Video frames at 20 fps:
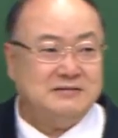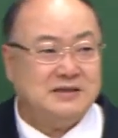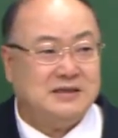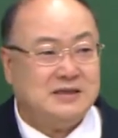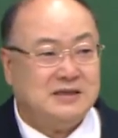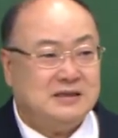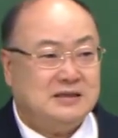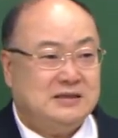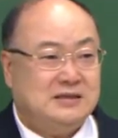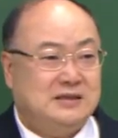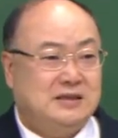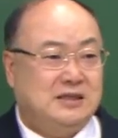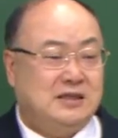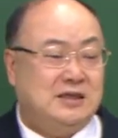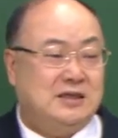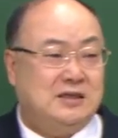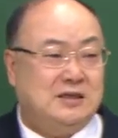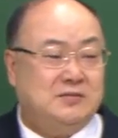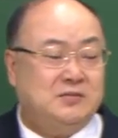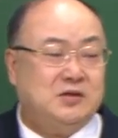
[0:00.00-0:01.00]
우리가
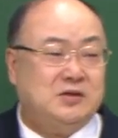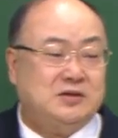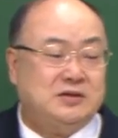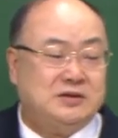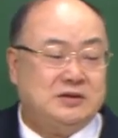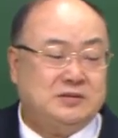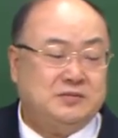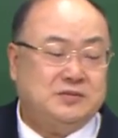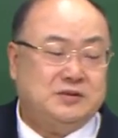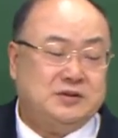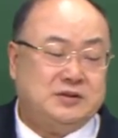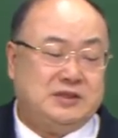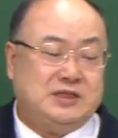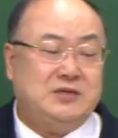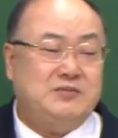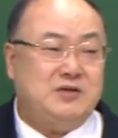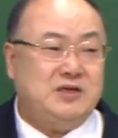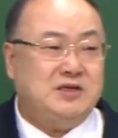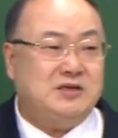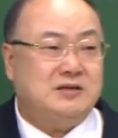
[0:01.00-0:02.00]
뭐
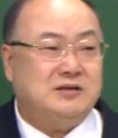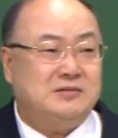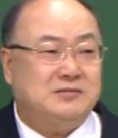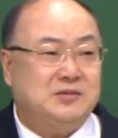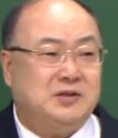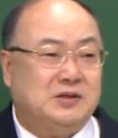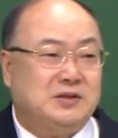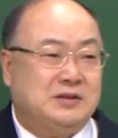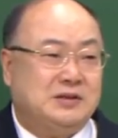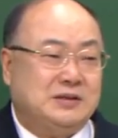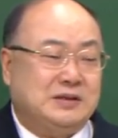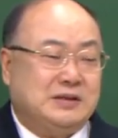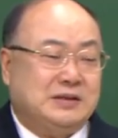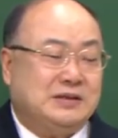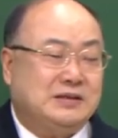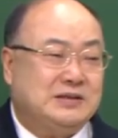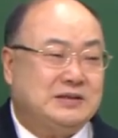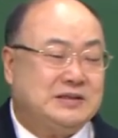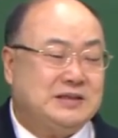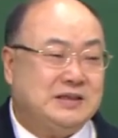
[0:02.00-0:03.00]
기미년 뭐
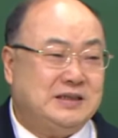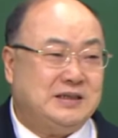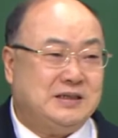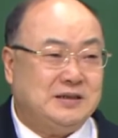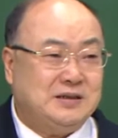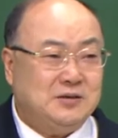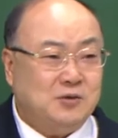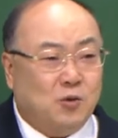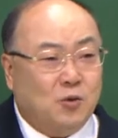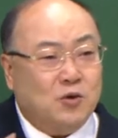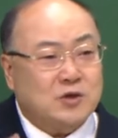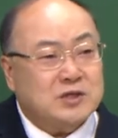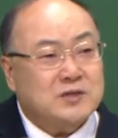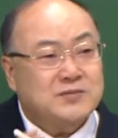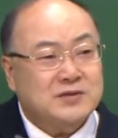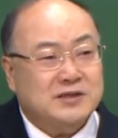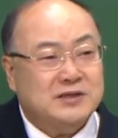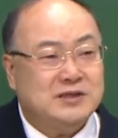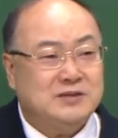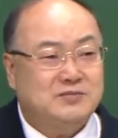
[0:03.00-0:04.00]
그러지
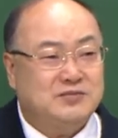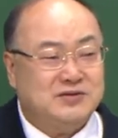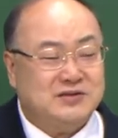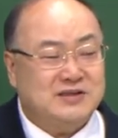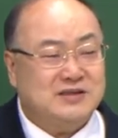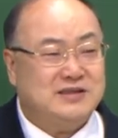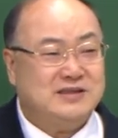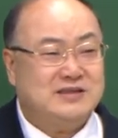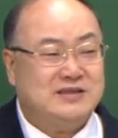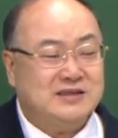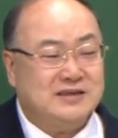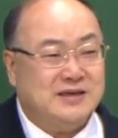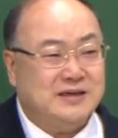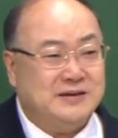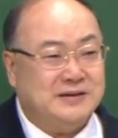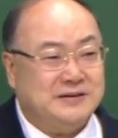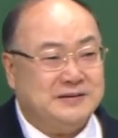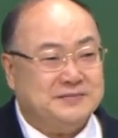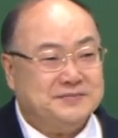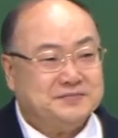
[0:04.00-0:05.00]
50년이 무슨
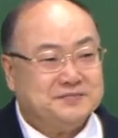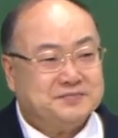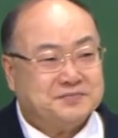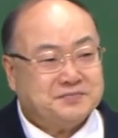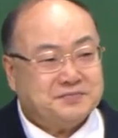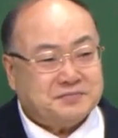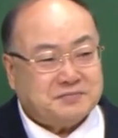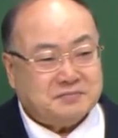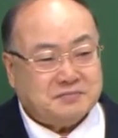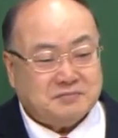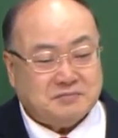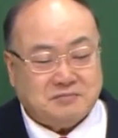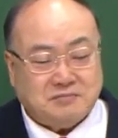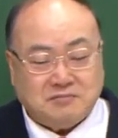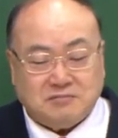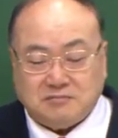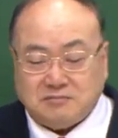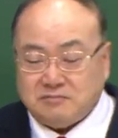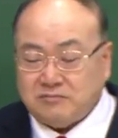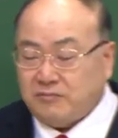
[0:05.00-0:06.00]
뜻일까요?
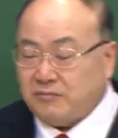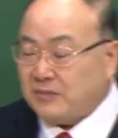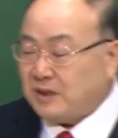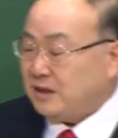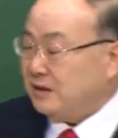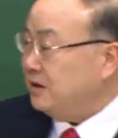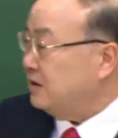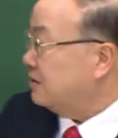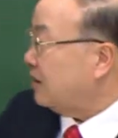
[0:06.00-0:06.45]
이